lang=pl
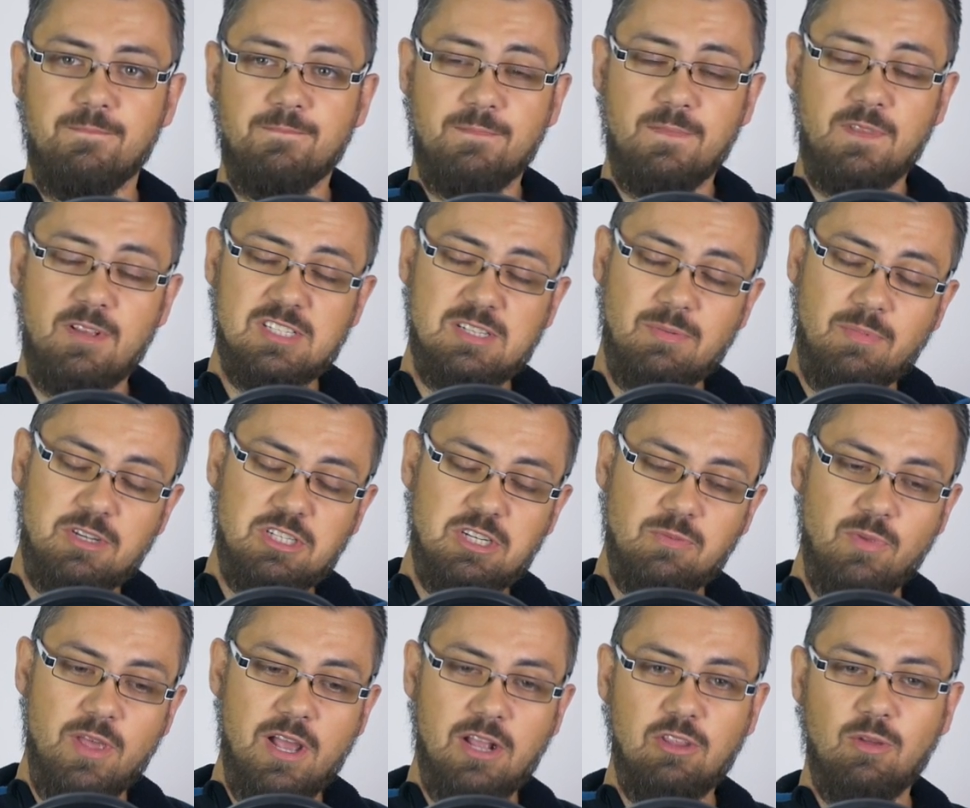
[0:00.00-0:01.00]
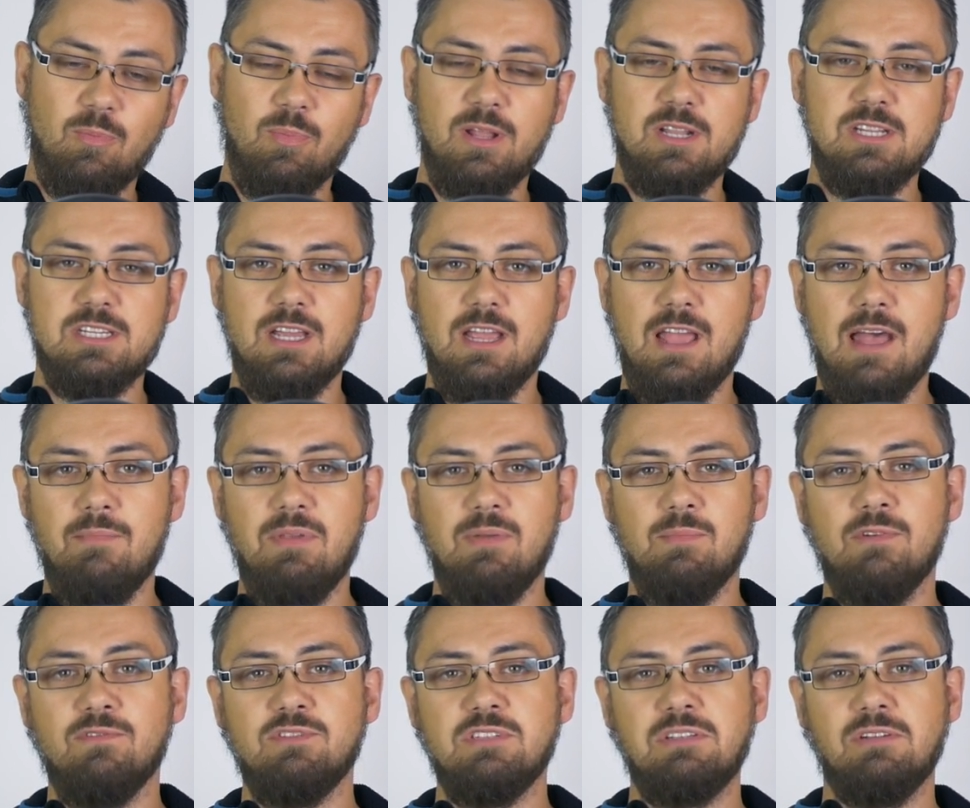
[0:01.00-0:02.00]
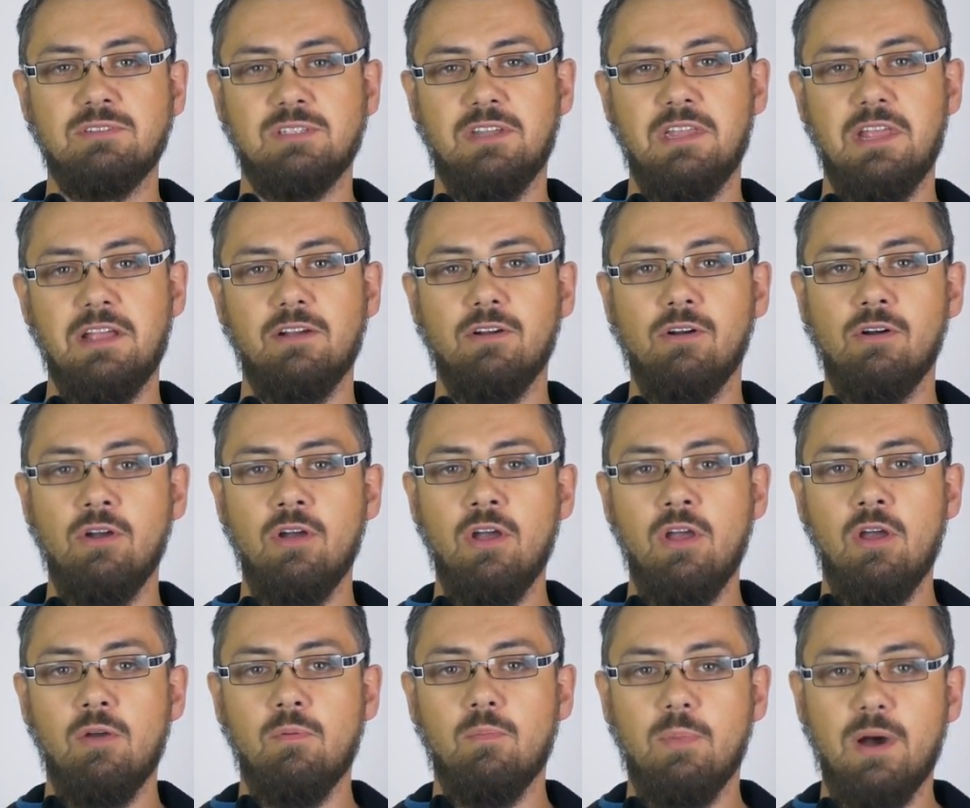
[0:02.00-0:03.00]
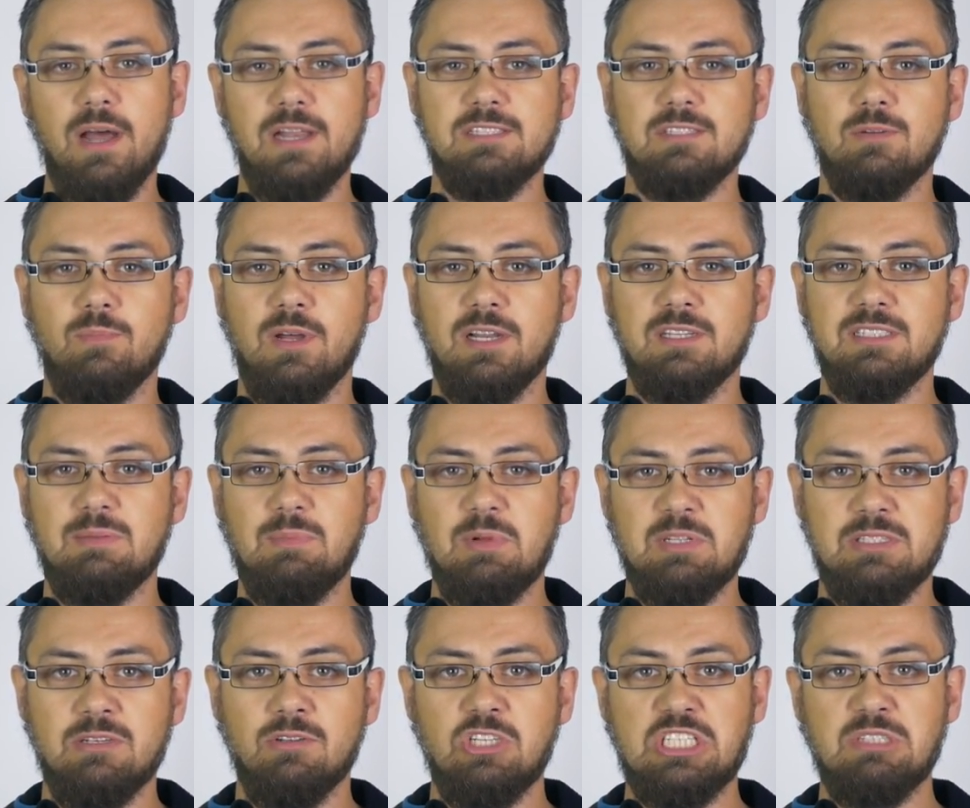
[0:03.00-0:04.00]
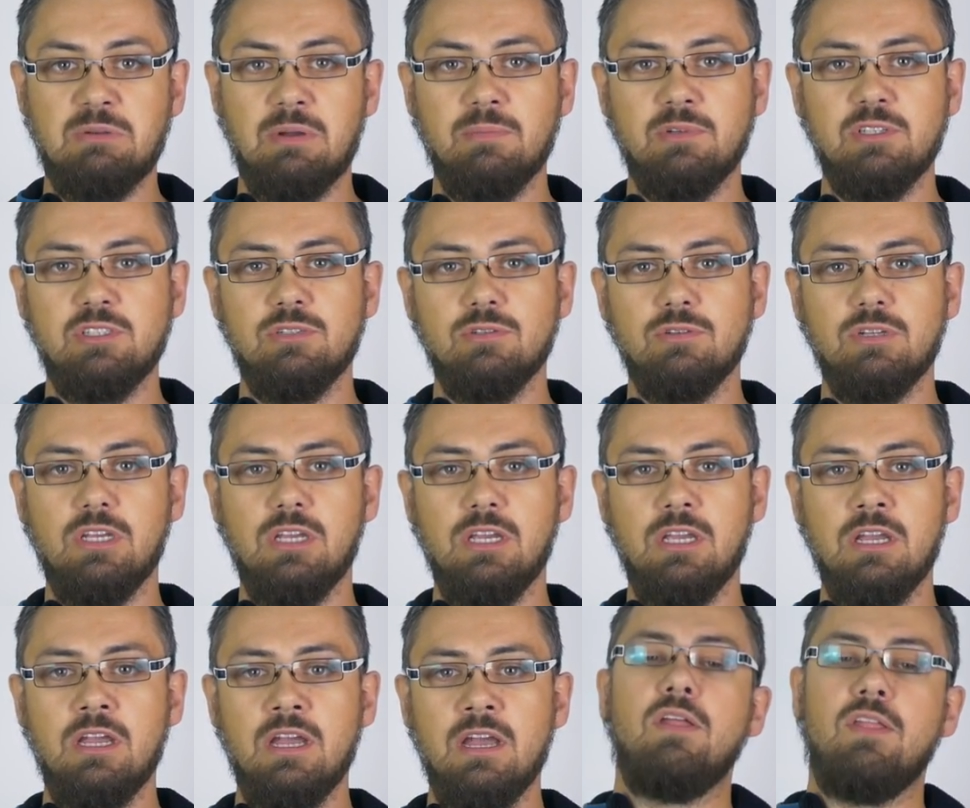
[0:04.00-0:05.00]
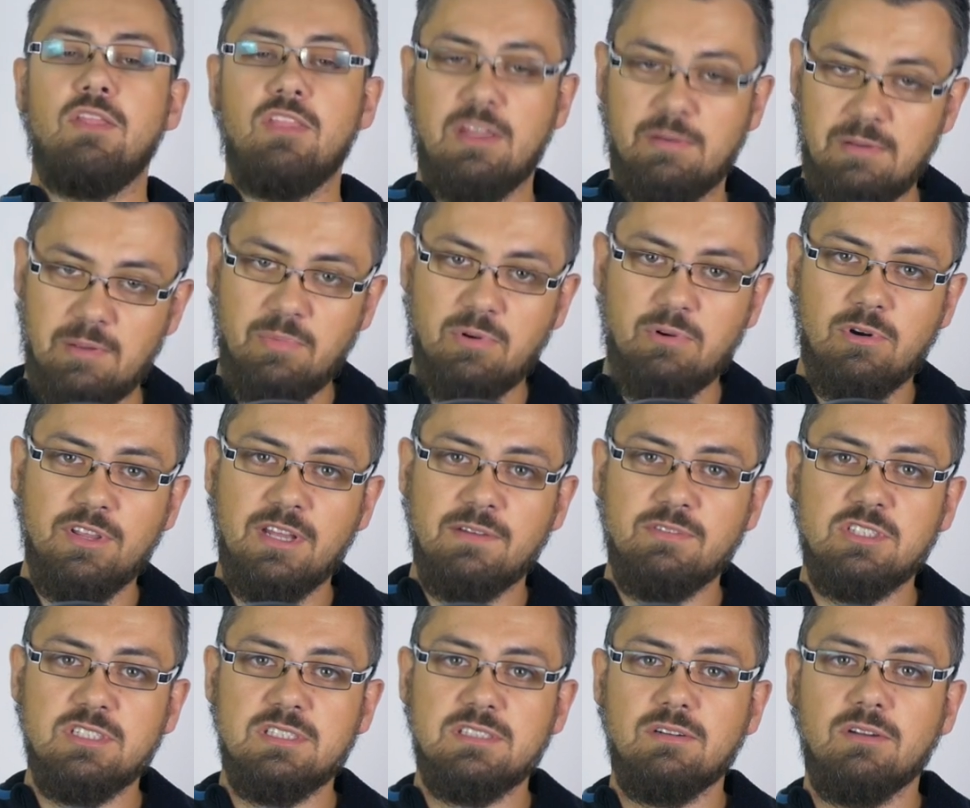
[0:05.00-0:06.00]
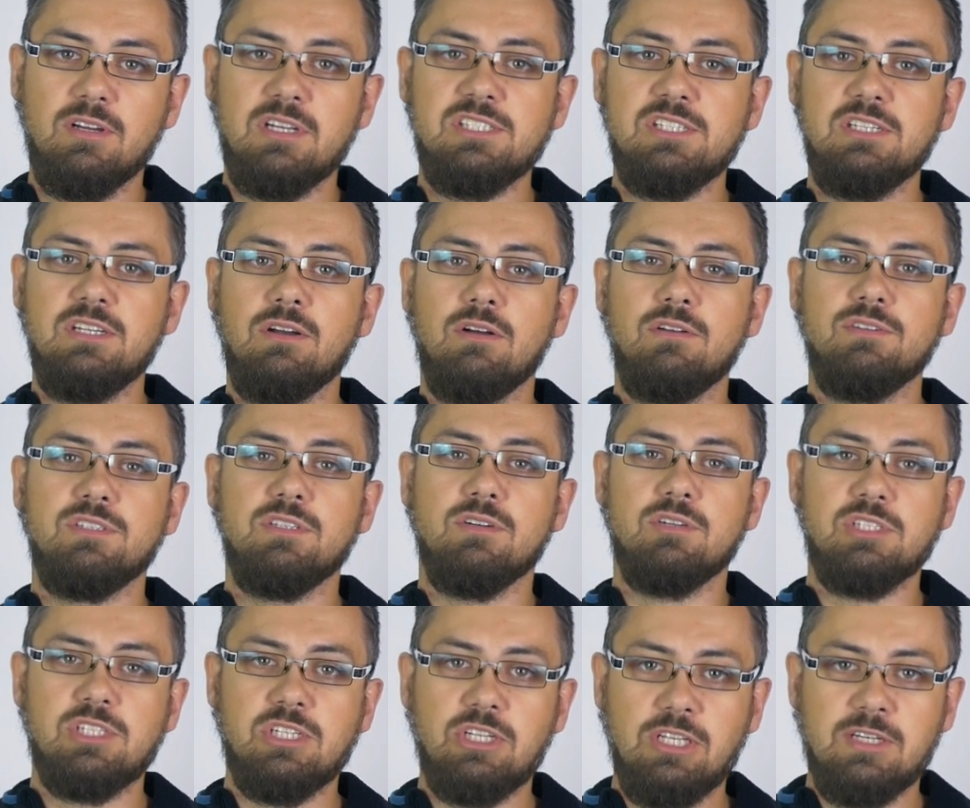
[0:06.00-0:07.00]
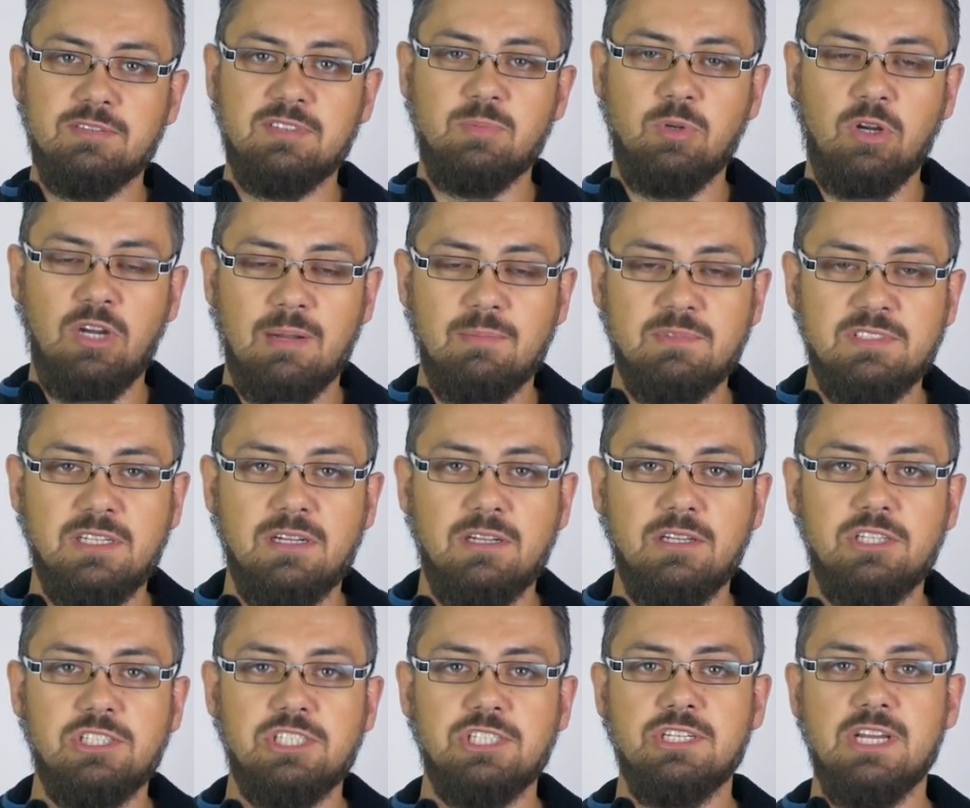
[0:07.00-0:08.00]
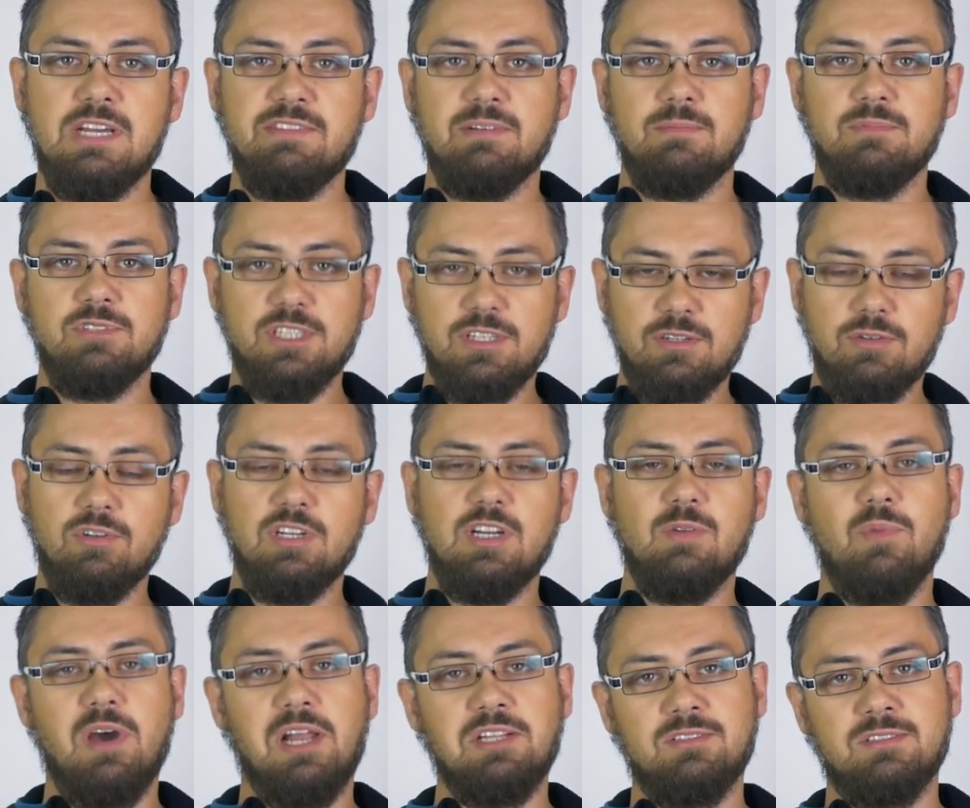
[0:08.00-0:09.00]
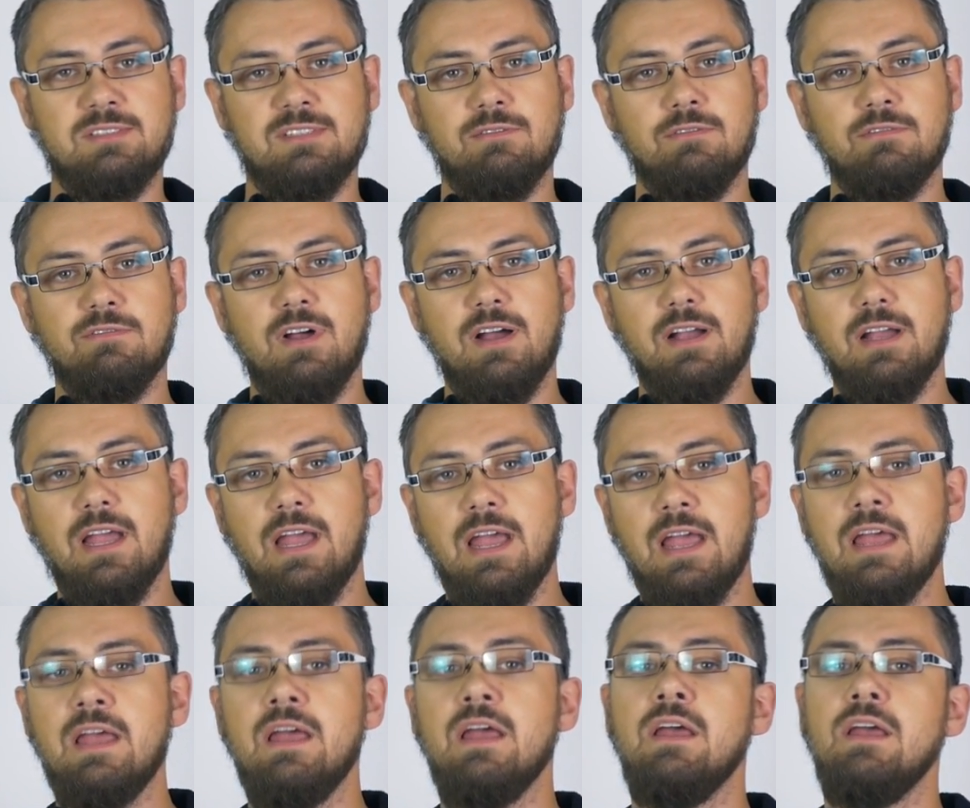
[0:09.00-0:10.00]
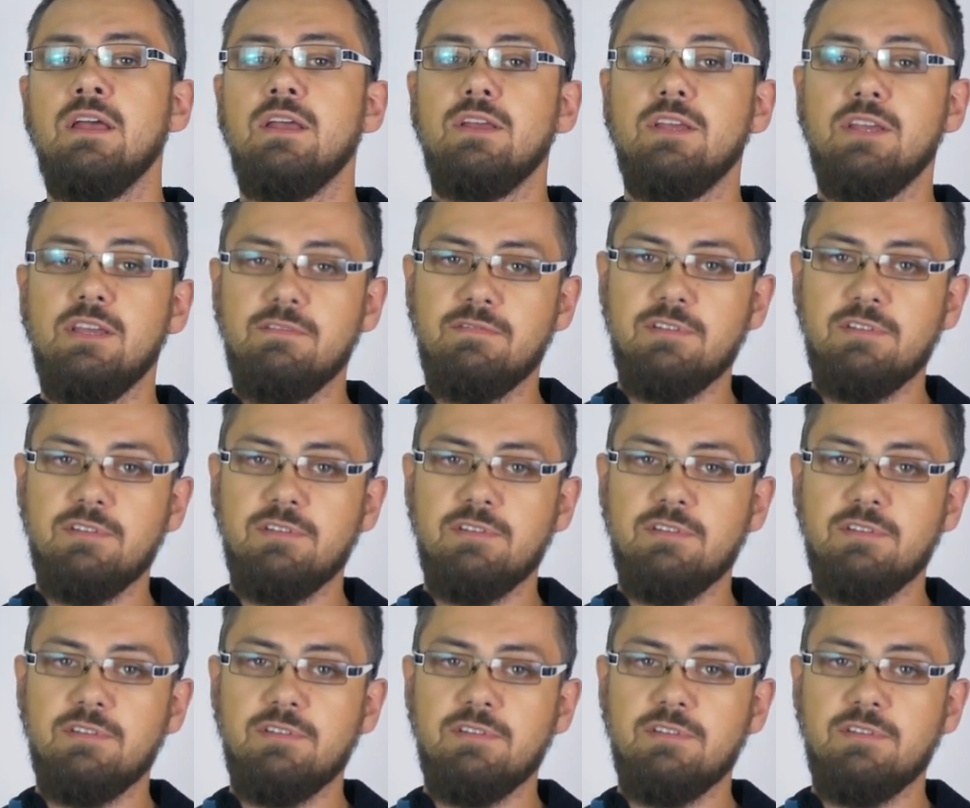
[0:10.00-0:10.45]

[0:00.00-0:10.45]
No zobaczymy jak to będzie. Ja mimo wszystko za niego bardzo, bardzo mocno trzymam kciuki. To by było na wszystko, jeśli chodzi o środowy program cykliczny. Ja Wam dziękuję bardzo za uwagę i